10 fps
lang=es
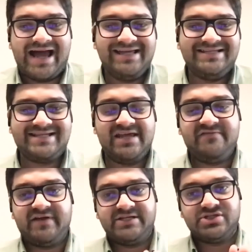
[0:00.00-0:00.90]
ahí se
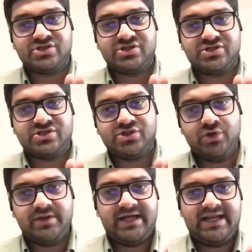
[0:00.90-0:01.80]

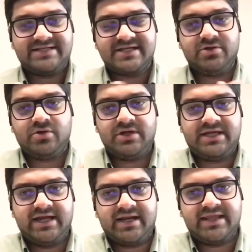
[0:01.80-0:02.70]
diferenció de la
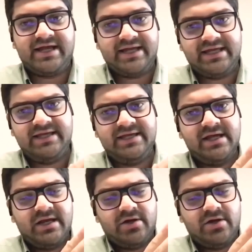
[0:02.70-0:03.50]
centroizquierda y